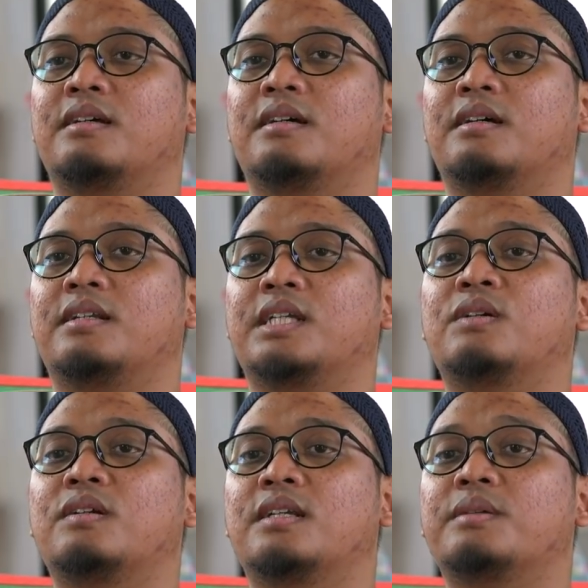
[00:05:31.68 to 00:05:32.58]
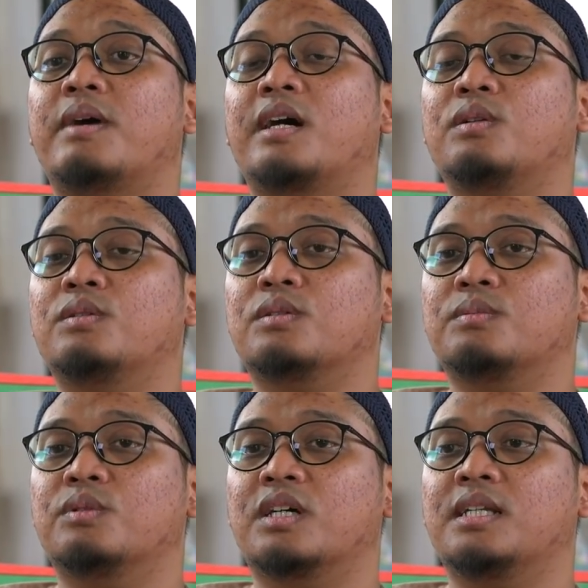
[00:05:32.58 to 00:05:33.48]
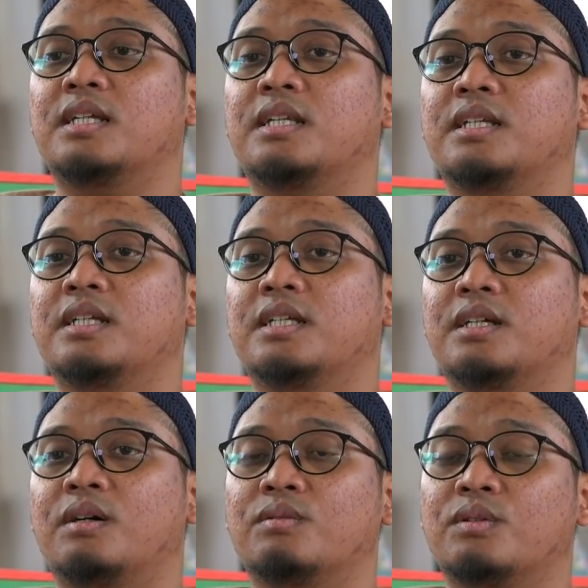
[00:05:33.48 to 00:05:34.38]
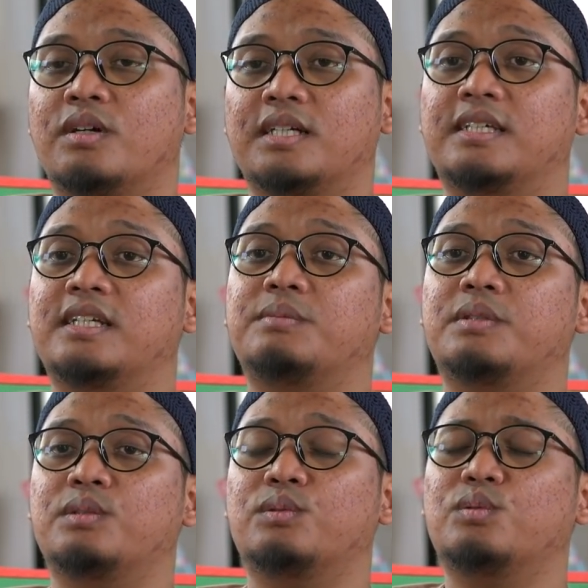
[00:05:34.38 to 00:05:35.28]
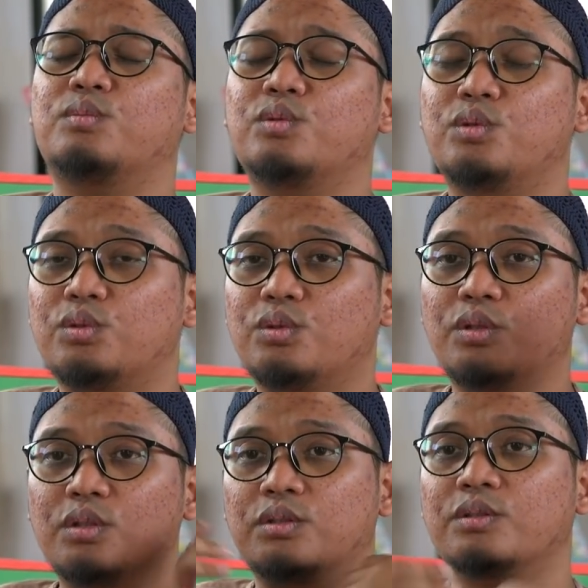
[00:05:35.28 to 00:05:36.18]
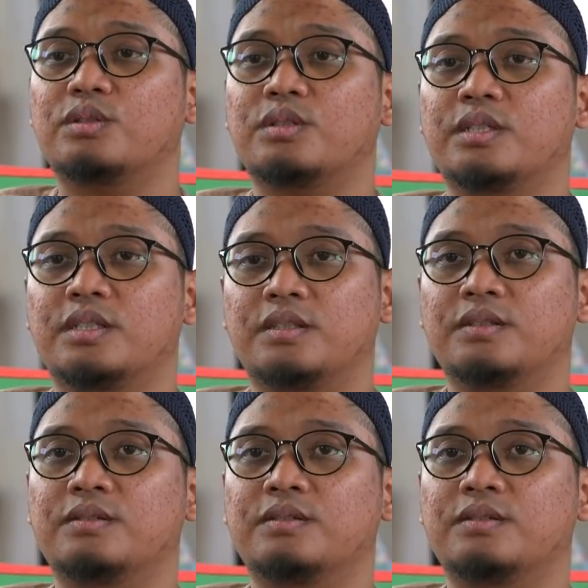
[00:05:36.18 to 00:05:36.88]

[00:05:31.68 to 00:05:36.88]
uh, ridho dari makhluk bukan dari Allah kasarnya seperti itu tuh muncul terus gitu